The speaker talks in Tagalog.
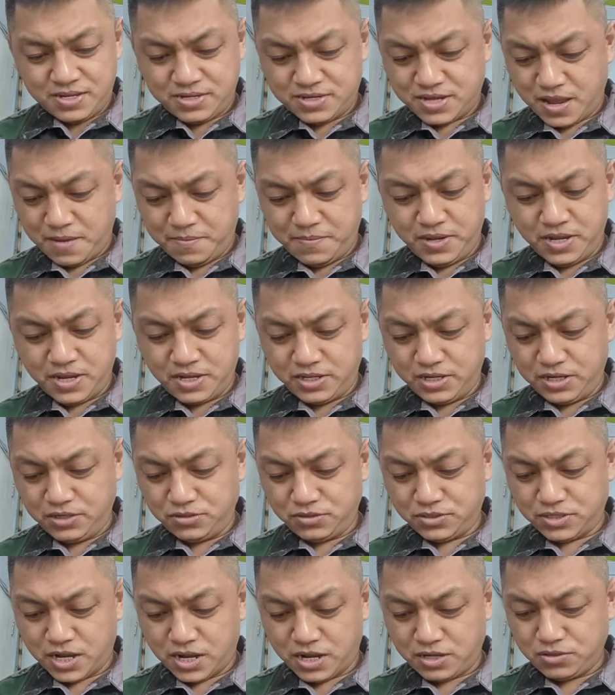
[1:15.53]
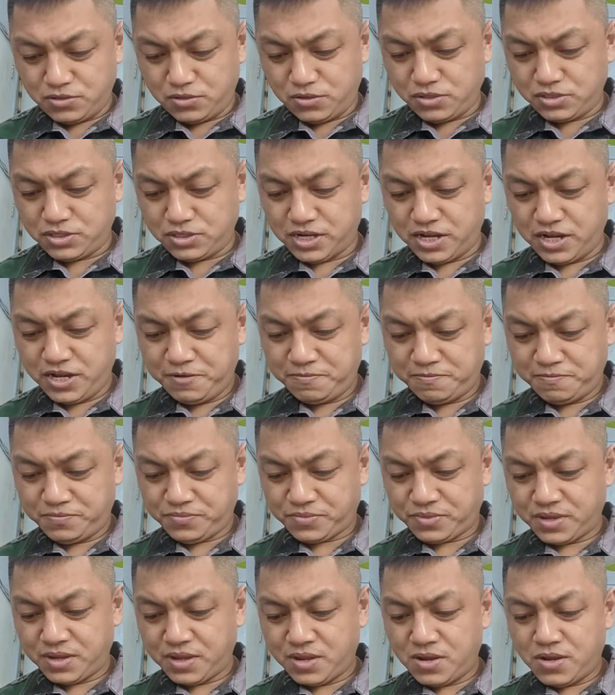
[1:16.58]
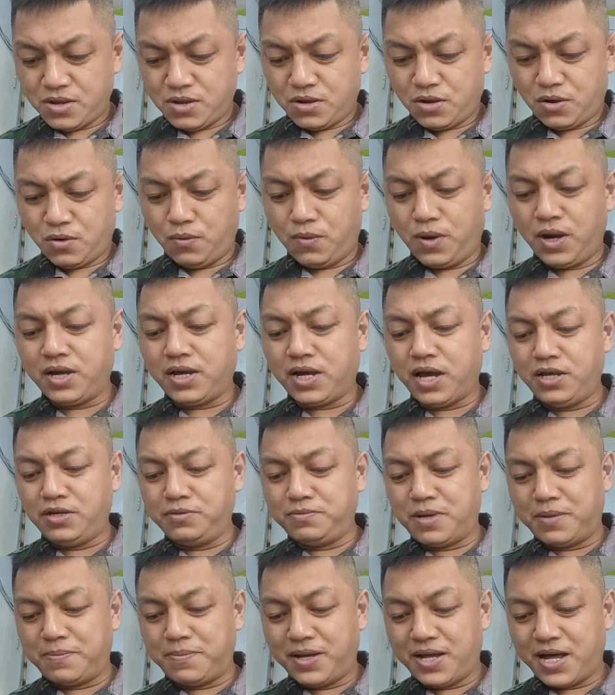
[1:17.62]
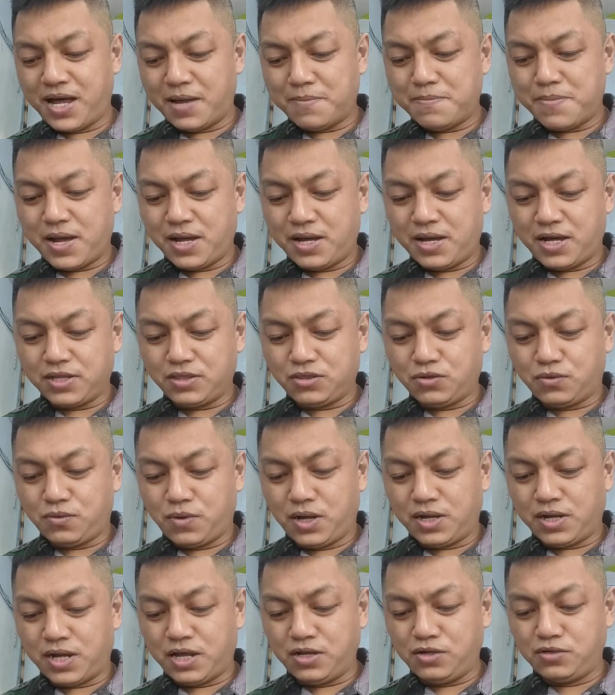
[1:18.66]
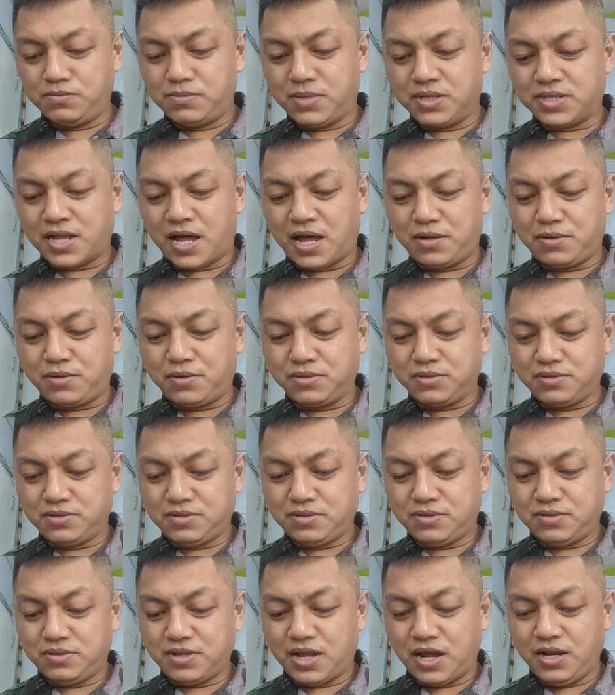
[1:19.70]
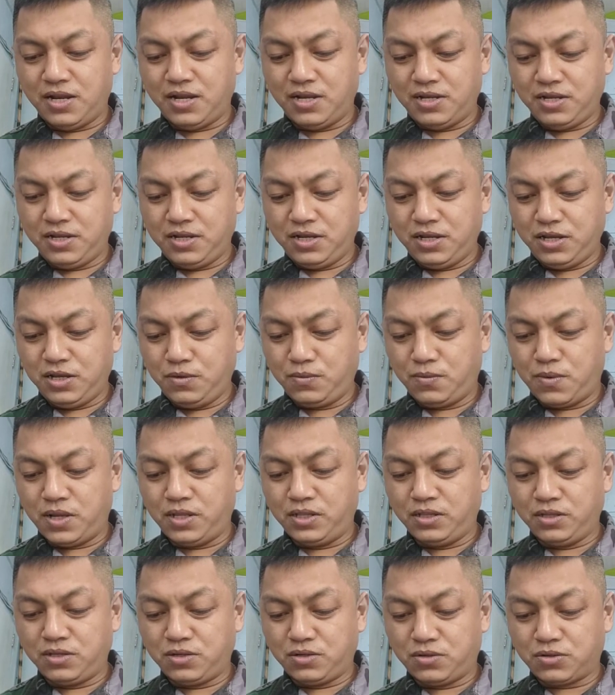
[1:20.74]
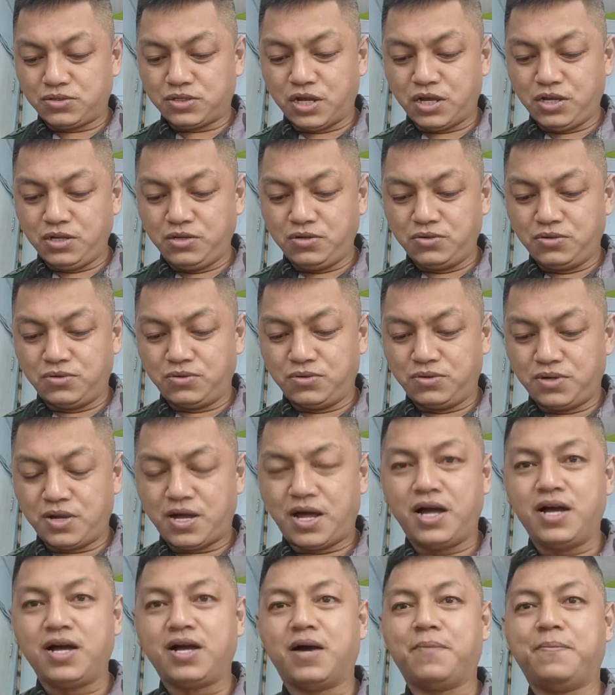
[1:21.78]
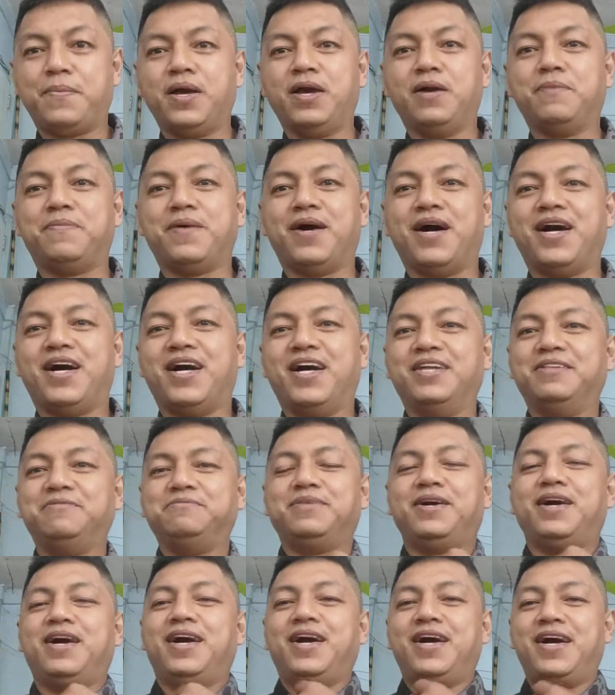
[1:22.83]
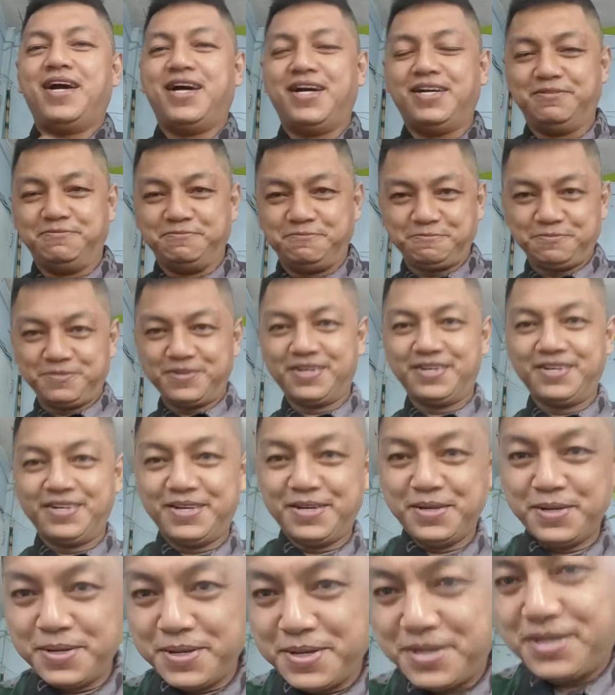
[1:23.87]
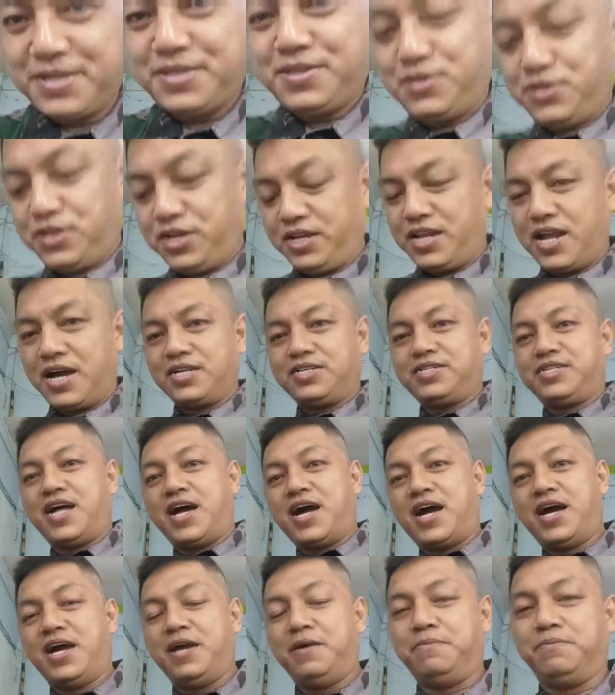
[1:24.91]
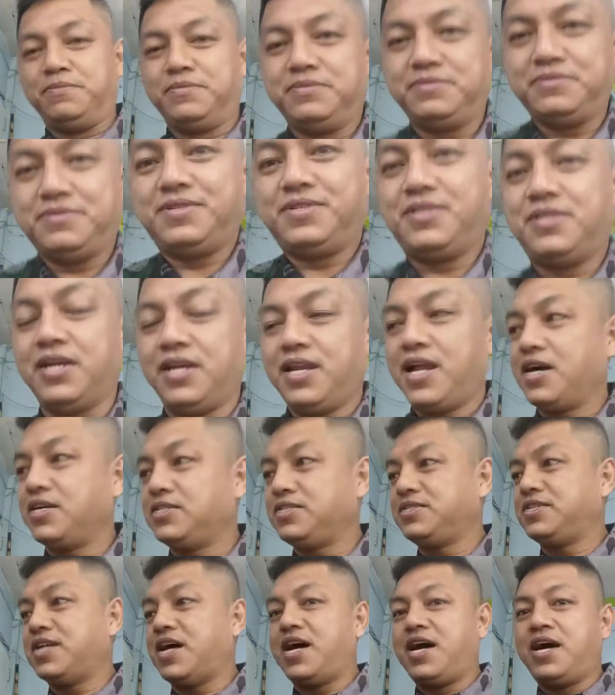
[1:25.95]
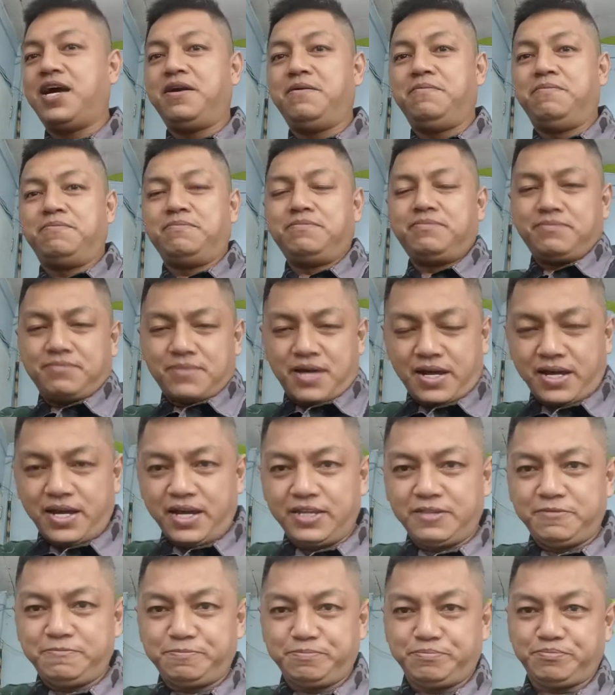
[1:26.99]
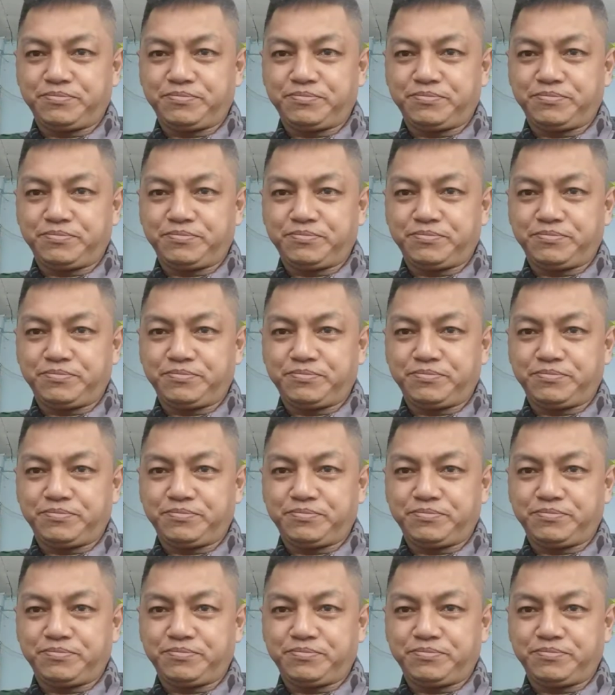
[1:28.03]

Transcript: Sabi niya dito sa 14, Huwag kayong mabagabag at huwag kayong matakot dahil iiwan ko sa inyo ang kapayapaan. Ayan. Chillax time. Relax time. Bakit?